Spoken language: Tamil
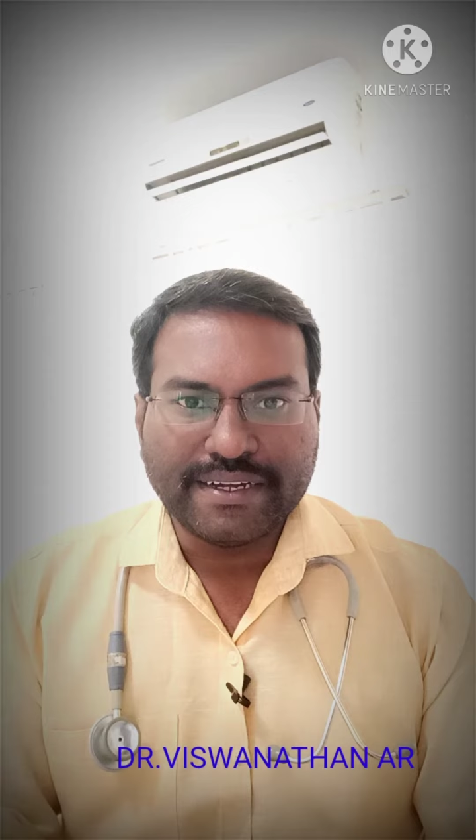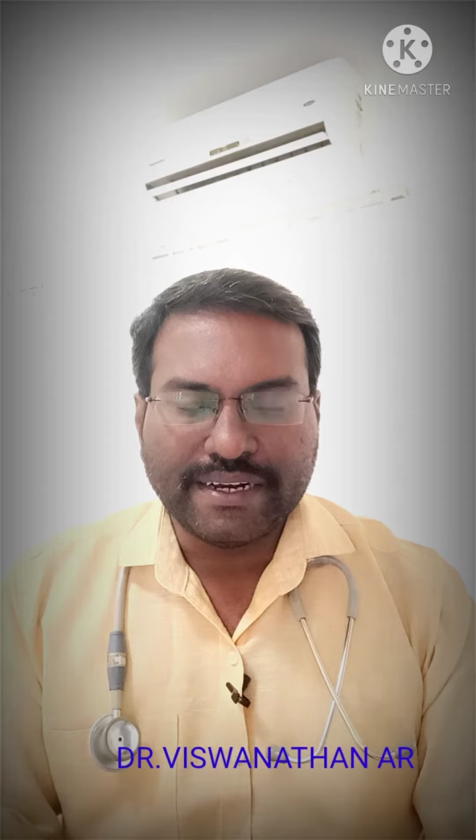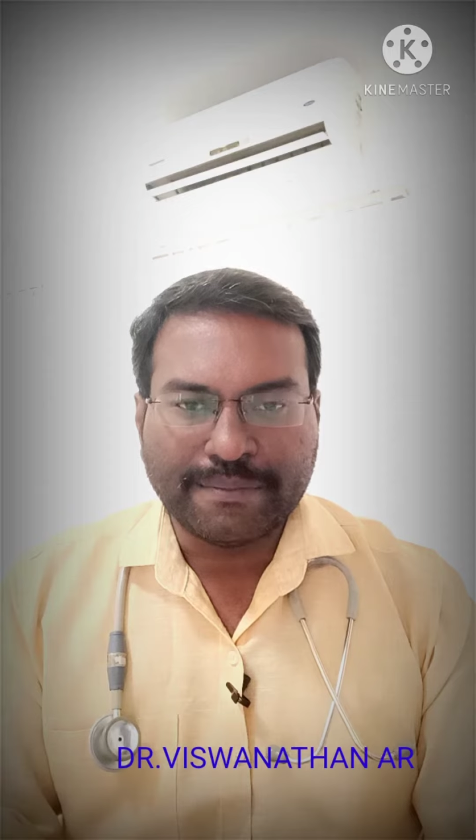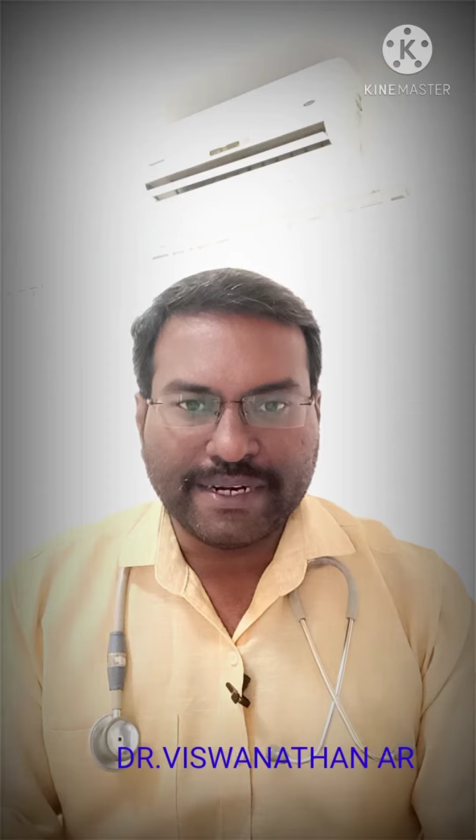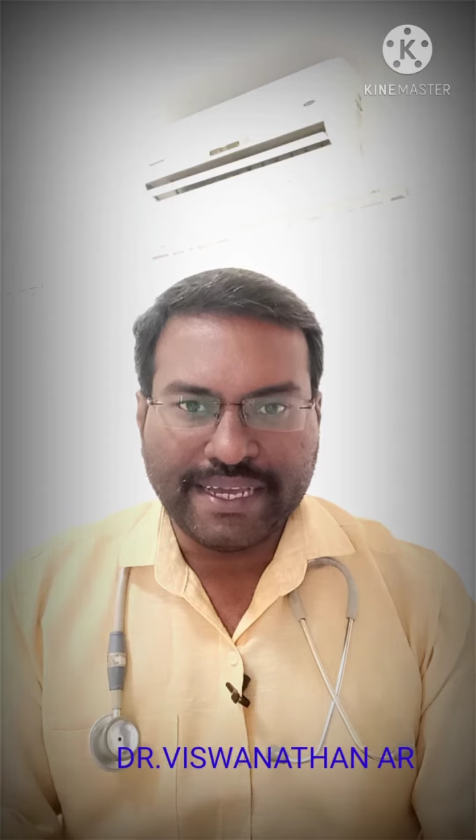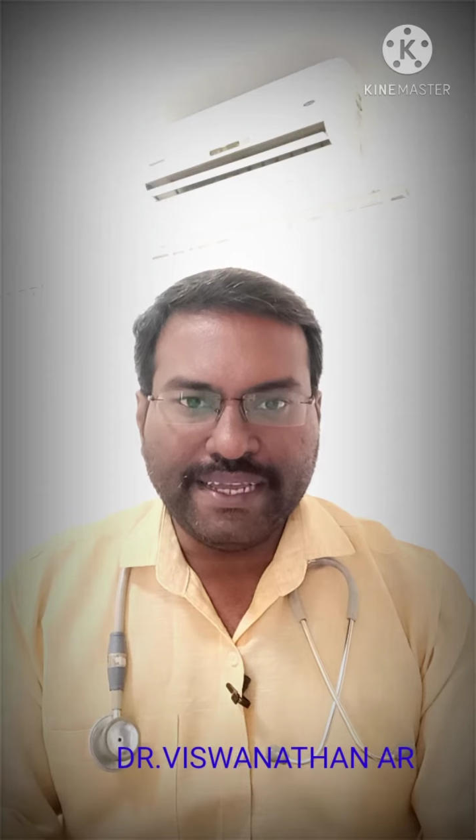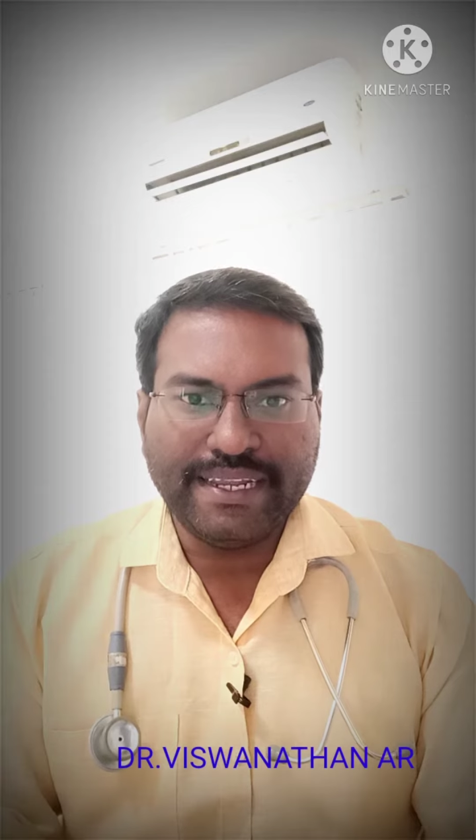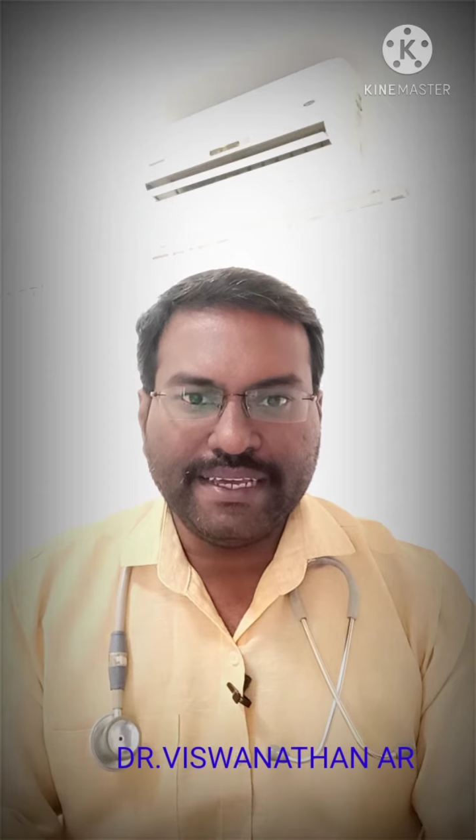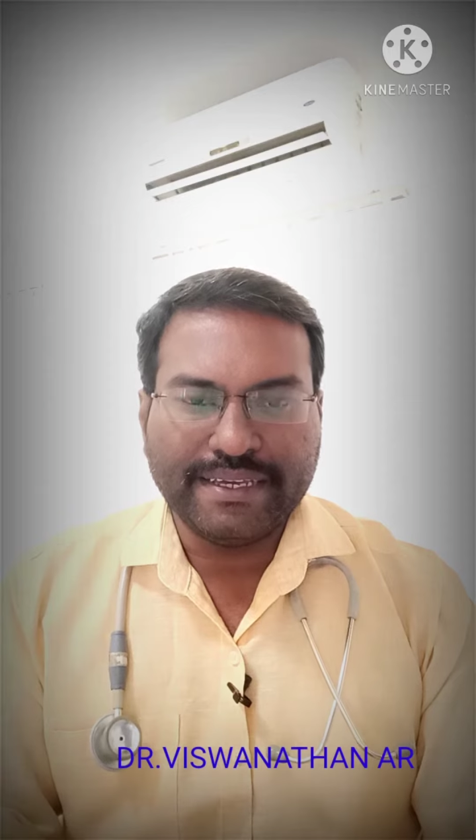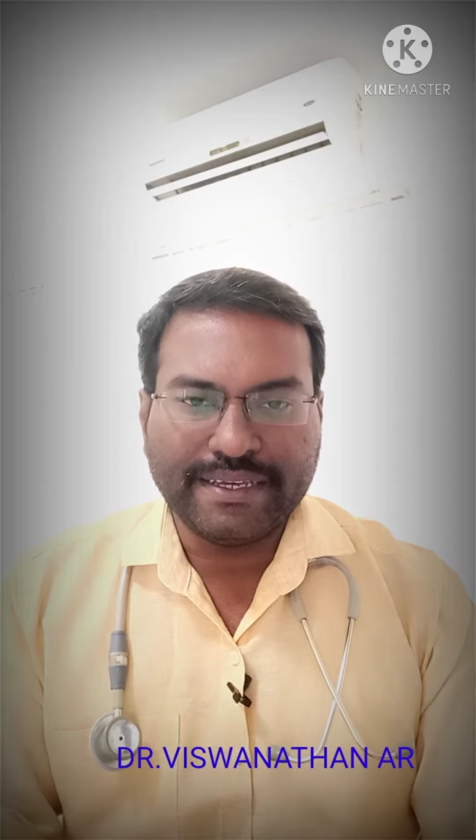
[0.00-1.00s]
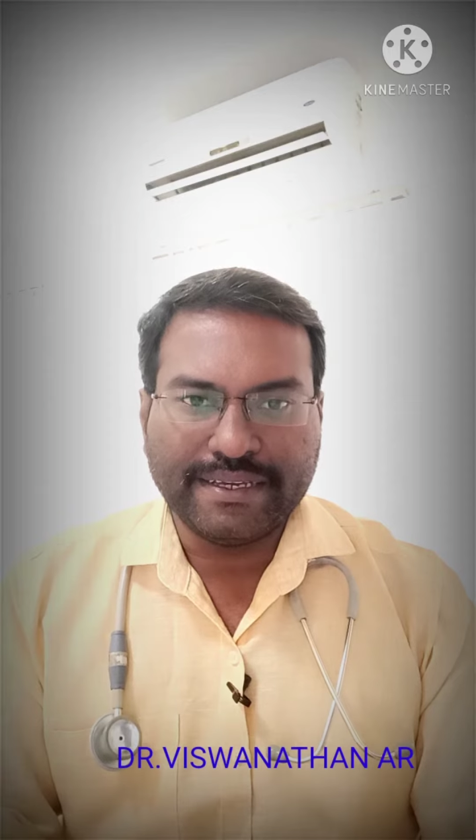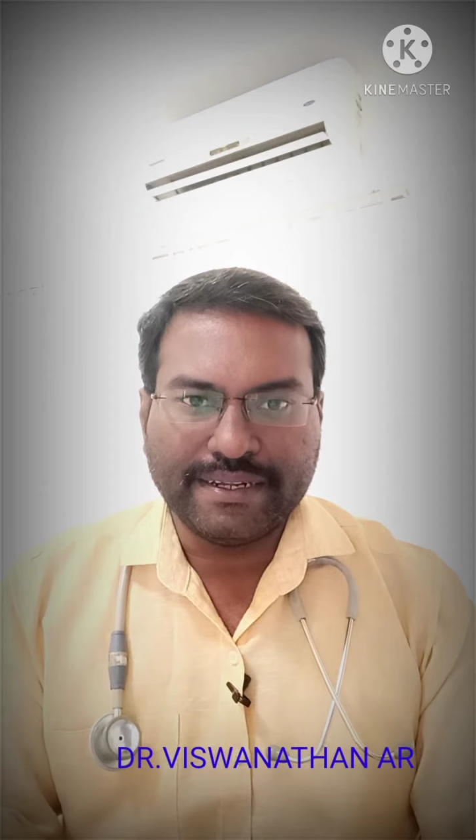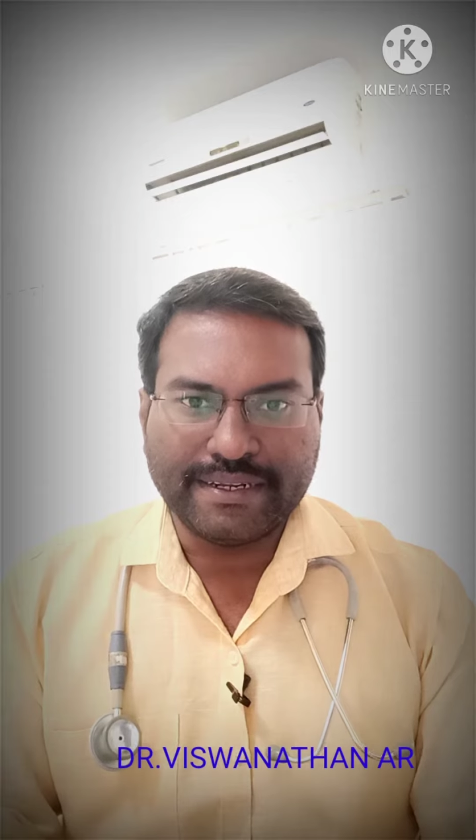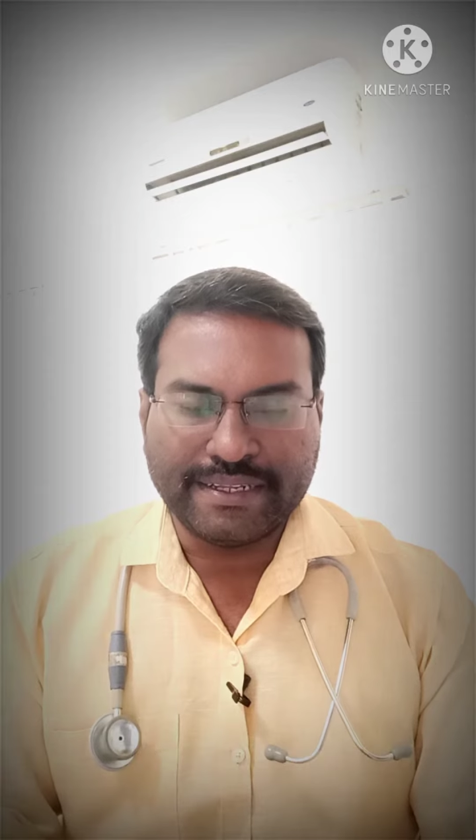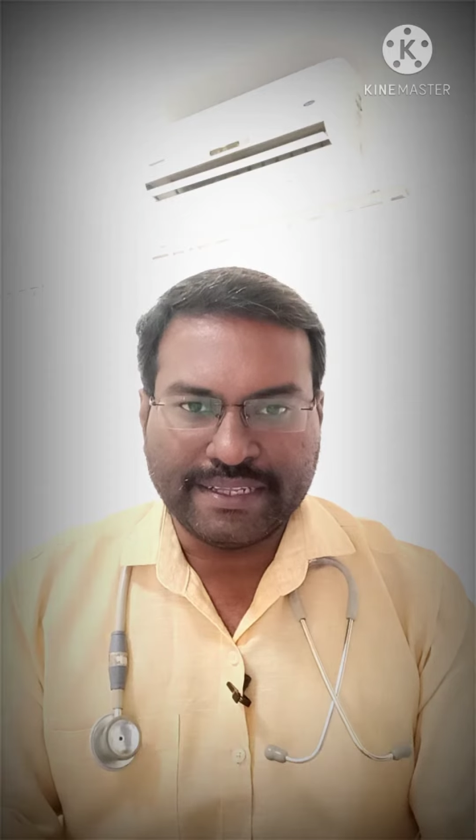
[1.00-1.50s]
நம்ம டெய்லி
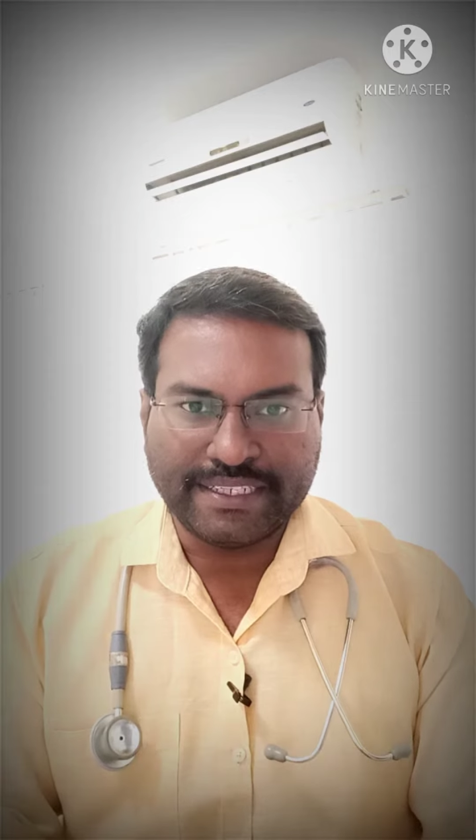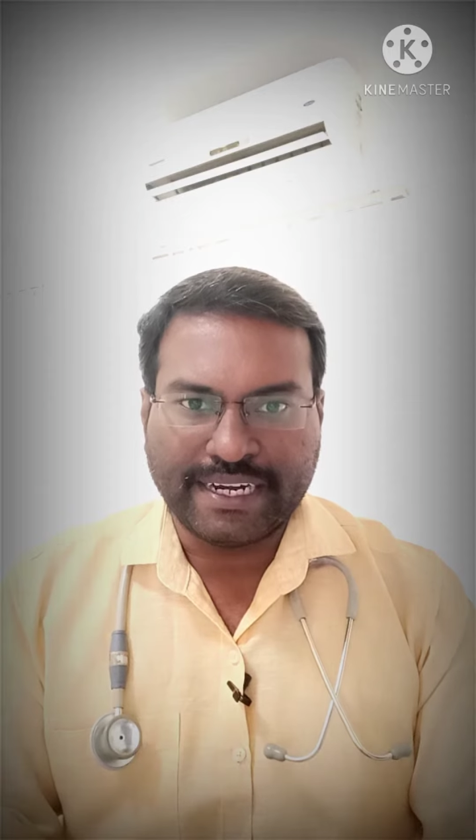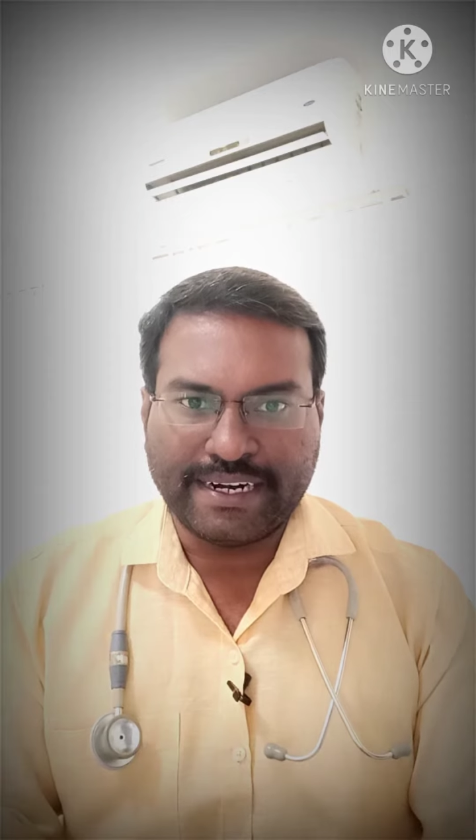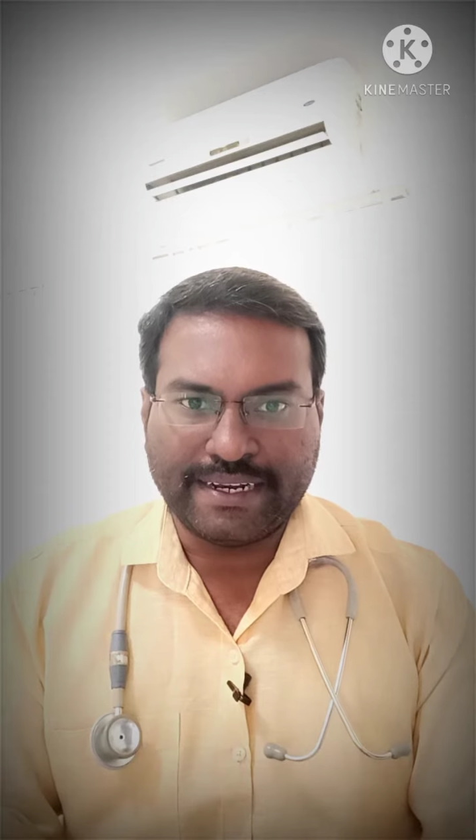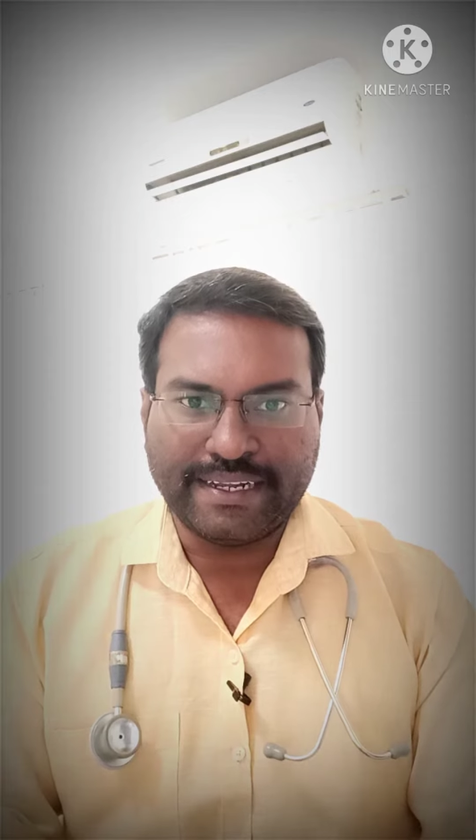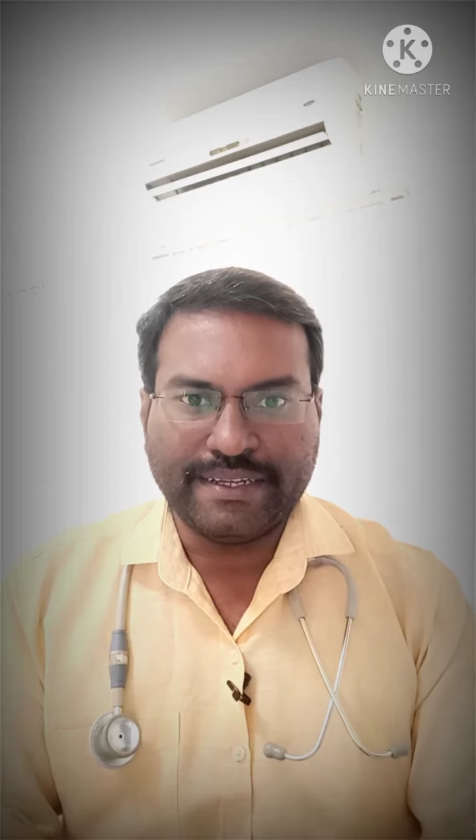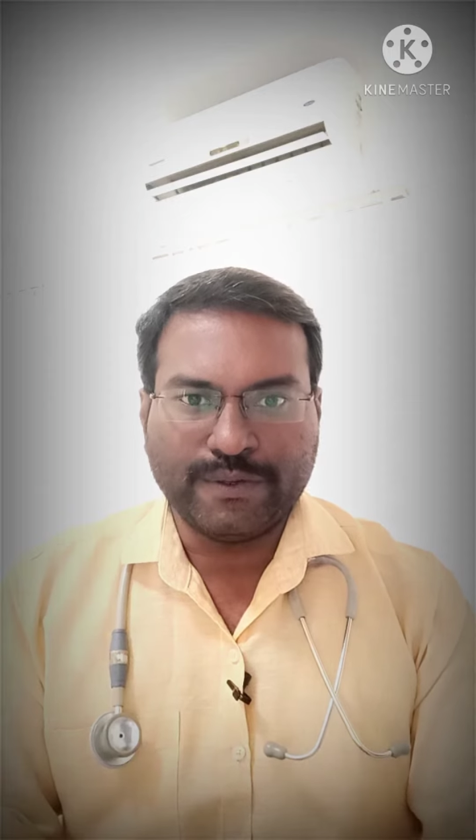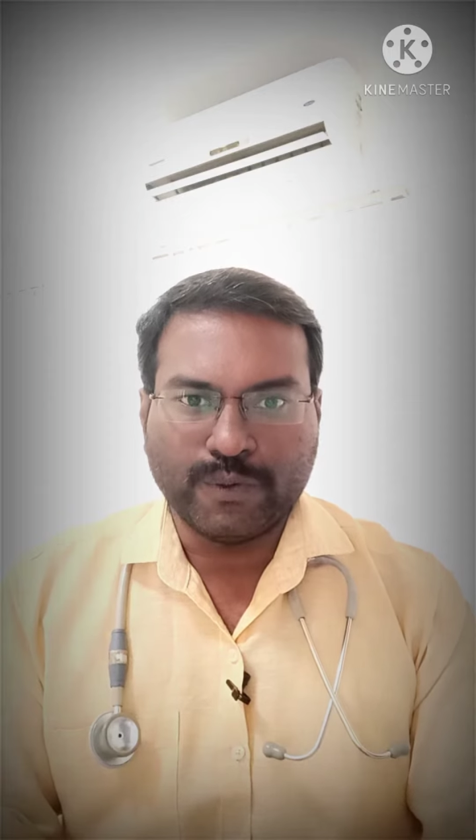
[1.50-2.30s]
இந்த சேனலில்